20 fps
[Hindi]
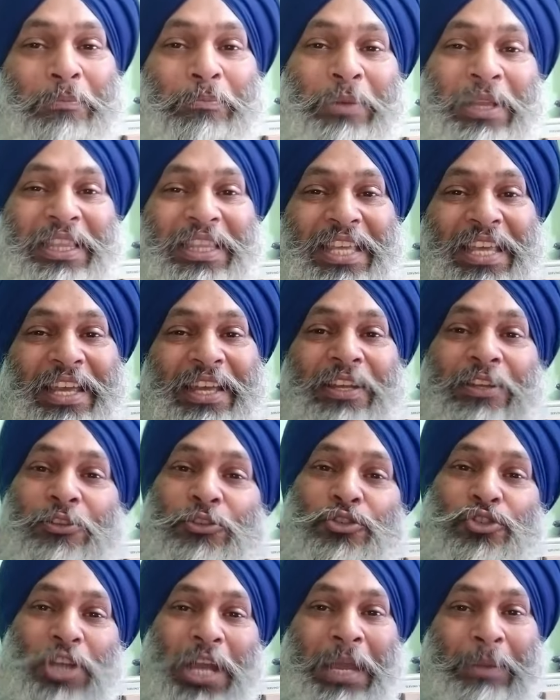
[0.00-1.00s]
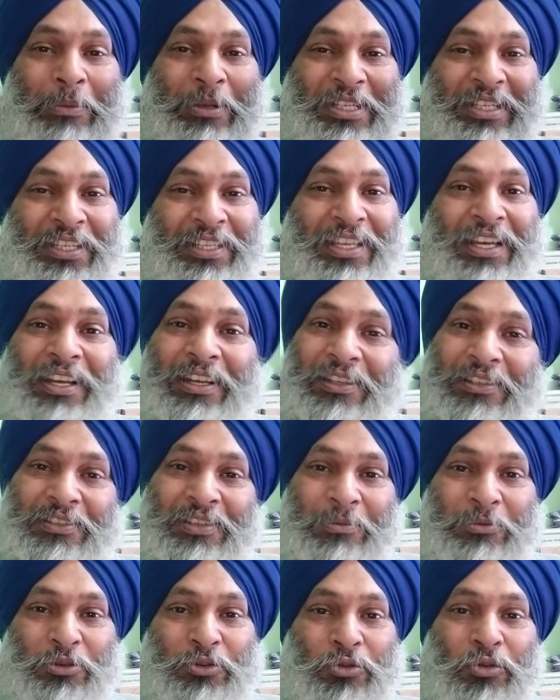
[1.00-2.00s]
मिलते हैं चाय पे सीधा
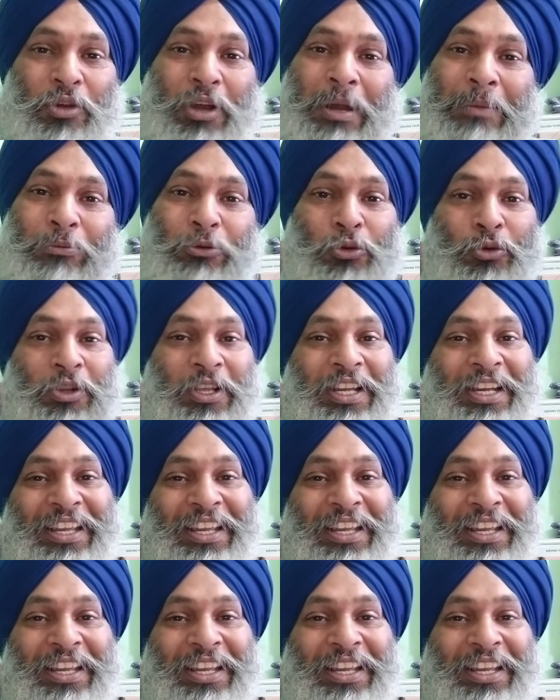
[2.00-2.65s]
जब इसको अपलोड